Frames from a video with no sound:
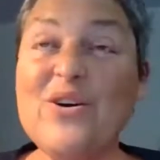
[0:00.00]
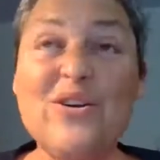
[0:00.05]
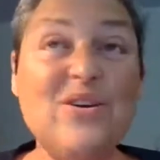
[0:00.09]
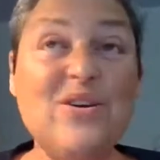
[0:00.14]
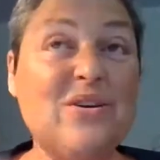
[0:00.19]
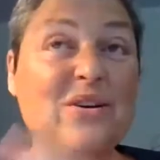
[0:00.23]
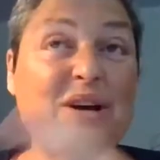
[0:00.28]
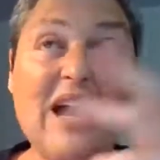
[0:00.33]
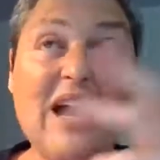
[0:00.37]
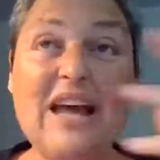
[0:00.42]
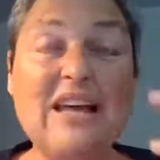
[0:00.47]

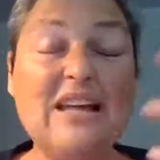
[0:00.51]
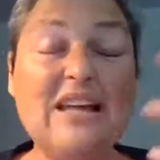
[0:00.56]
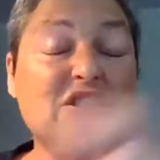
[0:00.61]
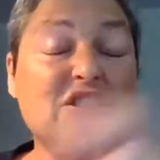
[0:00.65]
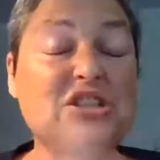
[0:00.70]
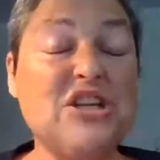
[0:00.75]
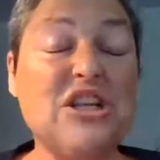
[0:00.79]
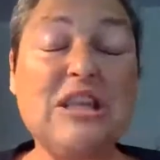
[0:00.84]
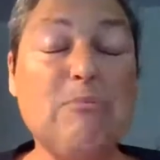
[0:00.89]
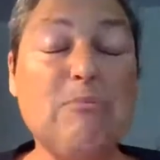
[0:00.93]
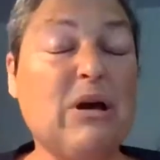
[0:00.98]
Euh, et
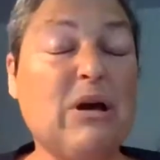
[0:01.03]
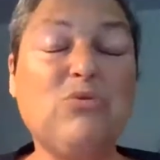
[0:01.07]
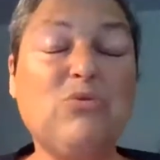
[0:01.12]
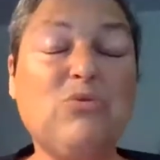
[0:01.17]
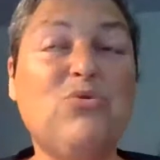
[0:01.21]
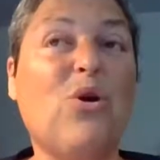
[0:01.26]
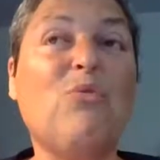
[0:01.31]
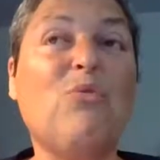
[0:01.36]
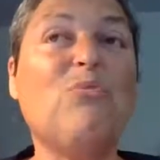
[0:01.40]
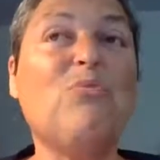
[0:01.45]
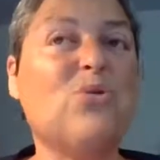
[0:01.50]
j'étais partout
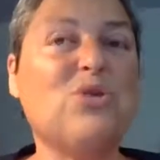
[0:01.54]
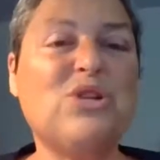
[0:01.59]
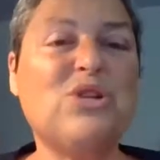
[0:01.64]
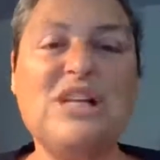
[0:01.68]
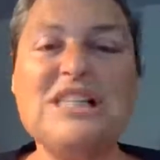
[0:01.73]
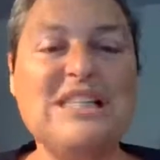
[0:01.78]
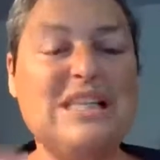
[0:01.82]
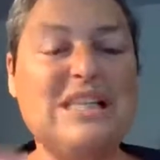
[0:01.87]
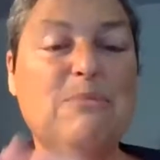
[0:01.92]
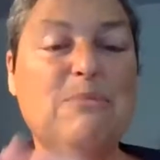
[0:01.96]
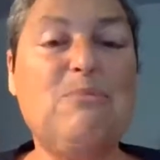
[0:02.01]
dans le monde, j'ai
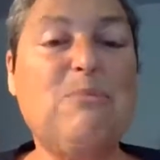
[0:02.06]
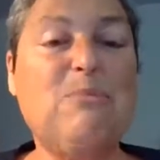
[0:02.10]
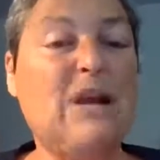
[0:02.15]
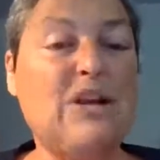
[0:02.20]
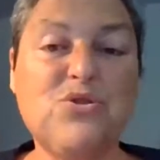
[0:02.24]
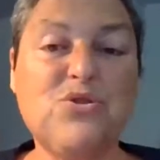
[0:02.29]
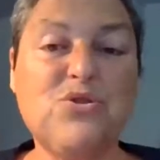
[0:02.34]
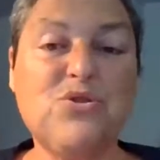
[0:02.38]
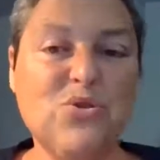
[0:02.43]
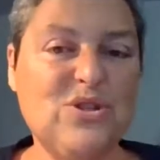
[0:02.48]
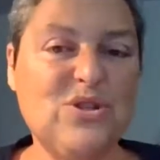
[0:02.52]
essayé plein
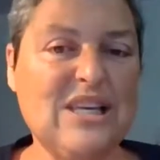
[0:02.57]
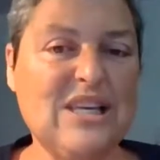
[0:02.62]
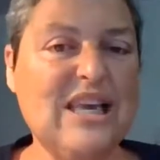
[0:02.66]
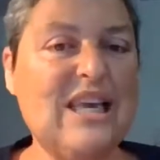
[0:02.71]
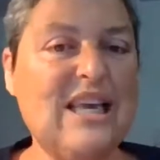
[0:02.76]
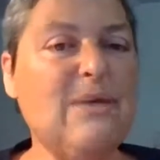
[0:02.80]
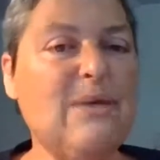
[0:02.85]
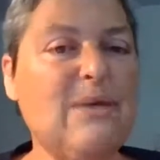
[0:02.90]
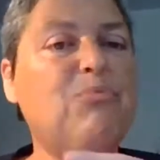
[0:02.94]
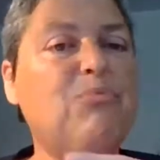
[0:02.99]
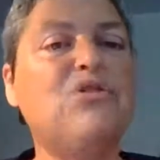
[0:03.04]
de choses.
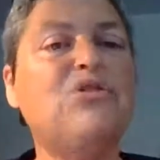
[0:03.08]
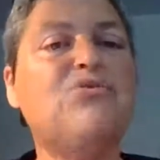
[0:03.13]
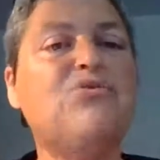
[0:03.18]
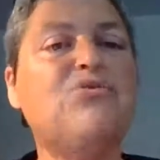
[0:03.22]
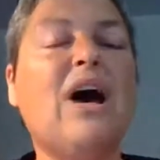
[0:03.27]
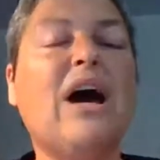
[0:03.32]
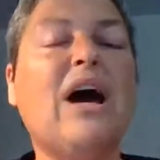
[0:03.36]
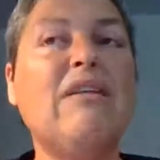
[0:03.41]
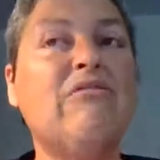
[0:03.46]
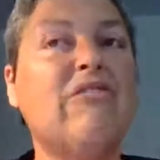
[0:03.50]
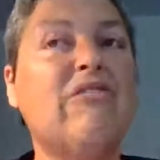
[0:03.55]
Et puis, je suis
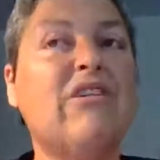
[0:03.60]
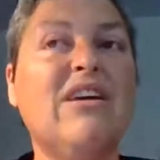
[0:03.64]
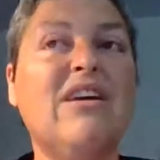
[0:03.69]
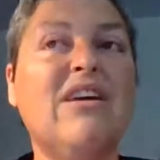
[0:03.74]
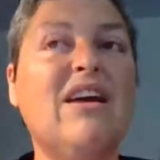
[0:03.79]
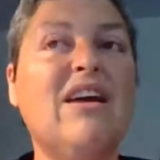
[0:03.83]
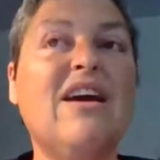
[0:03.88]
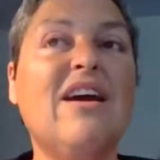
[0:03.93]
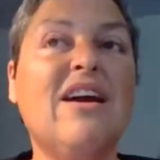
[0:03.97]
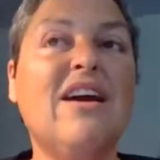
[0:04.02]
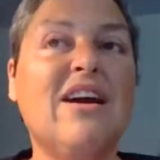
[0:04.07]
arrivée
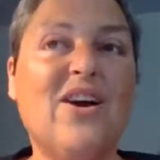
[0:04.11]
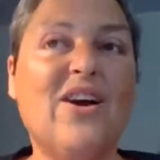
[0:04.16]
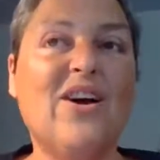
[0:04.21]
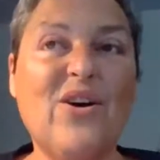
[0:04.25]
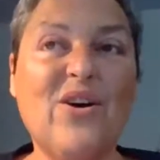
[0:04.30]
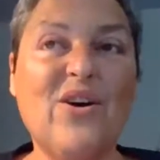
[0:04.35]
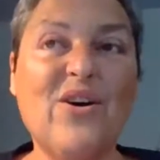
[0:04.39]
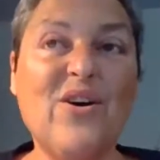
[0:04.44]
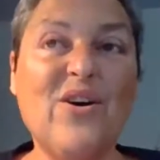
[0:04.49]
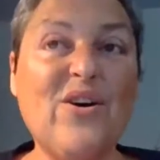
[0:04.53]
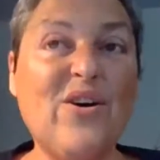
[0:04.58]

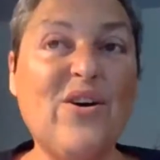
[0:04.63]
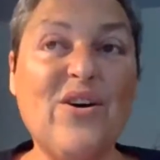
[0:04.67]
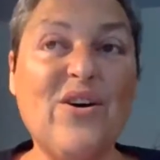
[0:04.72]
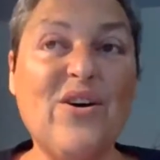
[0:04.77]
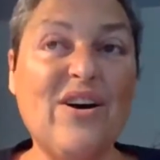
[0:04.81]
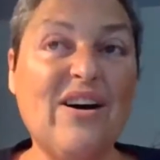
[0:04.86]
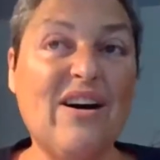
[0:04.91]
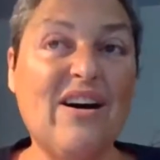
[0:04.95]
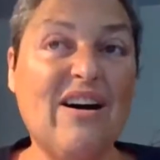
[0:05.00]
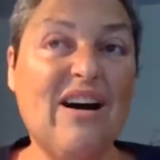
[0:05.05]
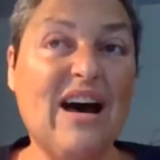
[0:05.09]
euh,
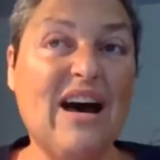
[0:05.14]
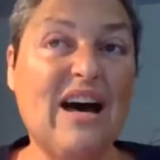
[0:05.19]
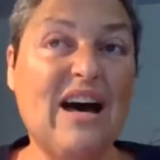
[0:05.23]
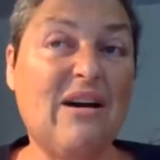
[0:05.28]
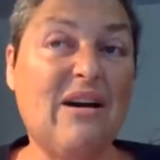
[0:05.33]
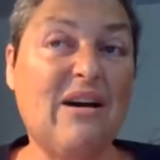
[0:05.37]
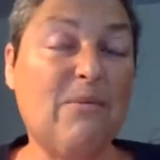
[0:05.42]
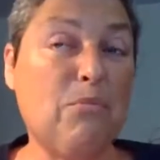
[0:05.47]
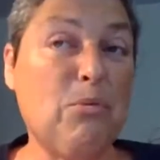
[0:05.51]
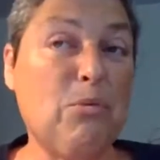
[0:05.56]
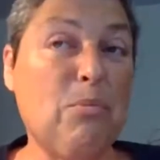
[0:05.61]

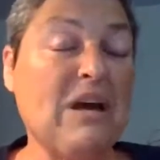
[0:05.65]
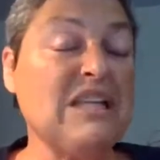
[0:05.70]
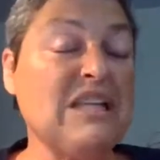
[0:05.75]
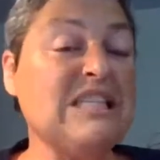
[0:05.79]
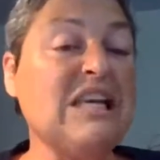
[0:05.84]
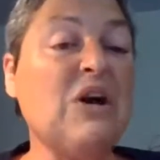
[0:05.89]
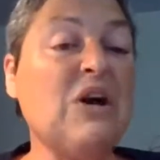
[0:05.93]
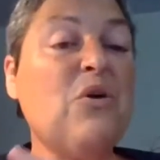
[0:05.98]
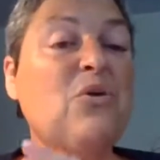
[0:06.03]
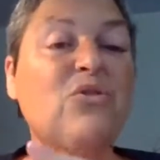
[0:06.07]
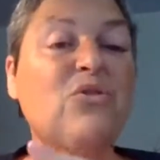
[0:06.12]
à à peu près
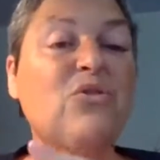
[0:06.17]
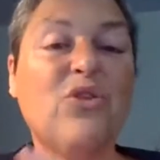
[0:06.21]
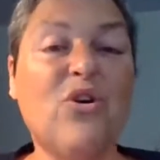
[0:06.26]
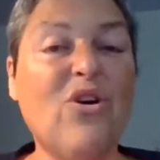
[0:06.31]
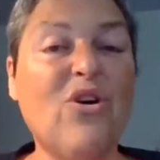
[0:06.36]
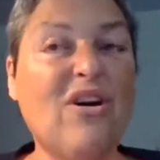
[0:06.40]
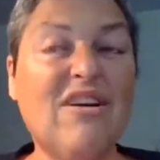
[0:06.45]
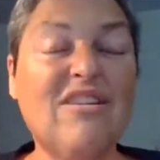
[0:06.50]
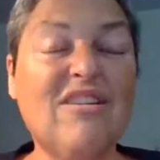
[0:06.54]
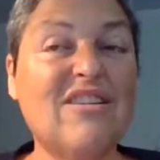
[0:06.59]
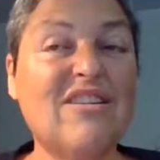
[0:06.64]
50
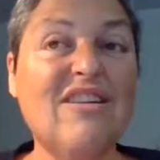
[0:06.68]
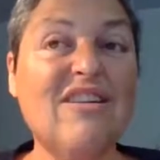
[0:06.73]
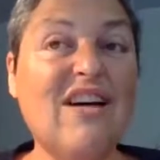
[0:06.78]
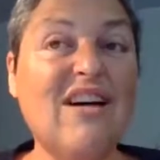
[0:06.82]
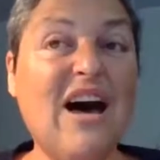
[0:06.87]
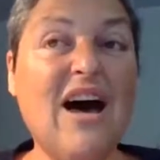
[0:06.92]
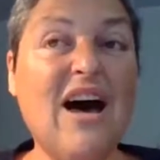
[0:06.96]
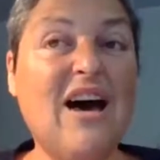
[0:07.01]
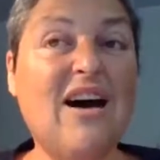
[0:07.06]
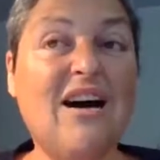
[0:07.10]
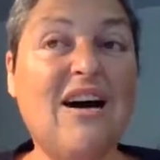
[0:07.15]
ans, arrêtée
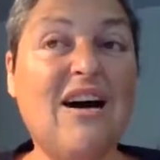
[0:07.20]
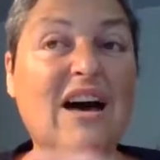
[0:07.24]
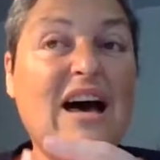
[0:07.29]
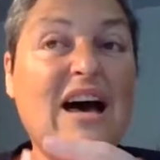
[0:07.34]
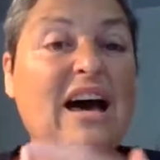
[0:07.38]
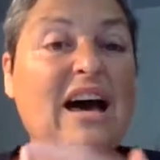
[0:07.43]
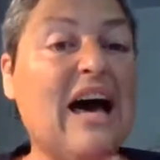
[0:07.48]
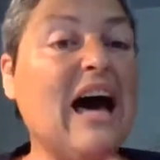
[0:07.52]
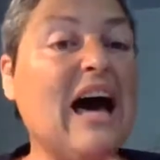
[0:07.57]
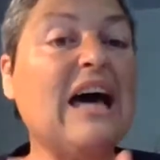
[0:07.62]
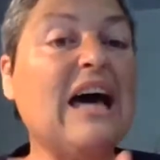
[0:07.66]
euh,
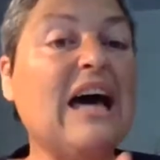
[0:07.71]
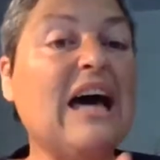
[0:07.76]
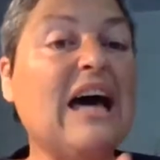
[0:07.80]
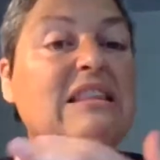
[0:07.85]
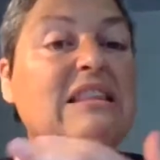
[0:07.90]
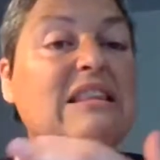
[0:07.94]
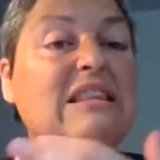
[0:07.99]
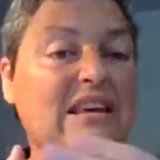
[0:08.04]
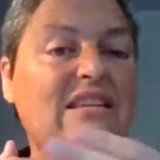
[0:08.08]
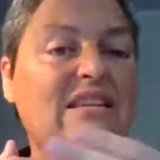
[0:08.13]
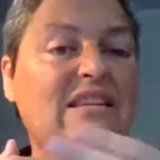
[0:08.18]

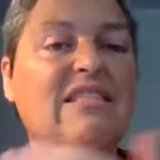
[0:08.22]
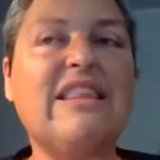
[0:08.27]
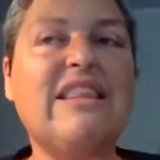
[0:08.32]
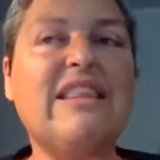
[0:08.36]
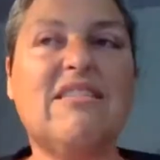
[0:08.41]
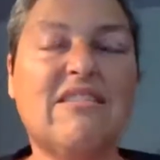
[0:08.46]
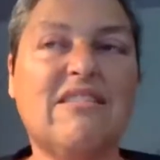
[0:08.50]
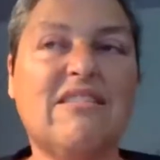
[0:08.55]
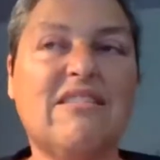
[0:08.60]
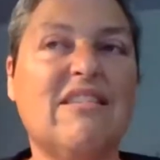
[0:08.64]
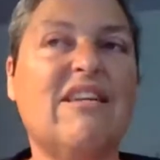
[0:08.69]
arrêté
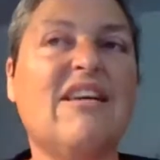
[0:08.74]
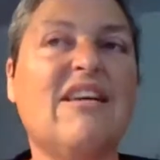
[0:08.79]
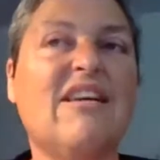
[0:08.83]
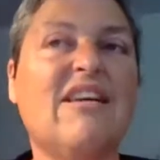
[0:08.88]
net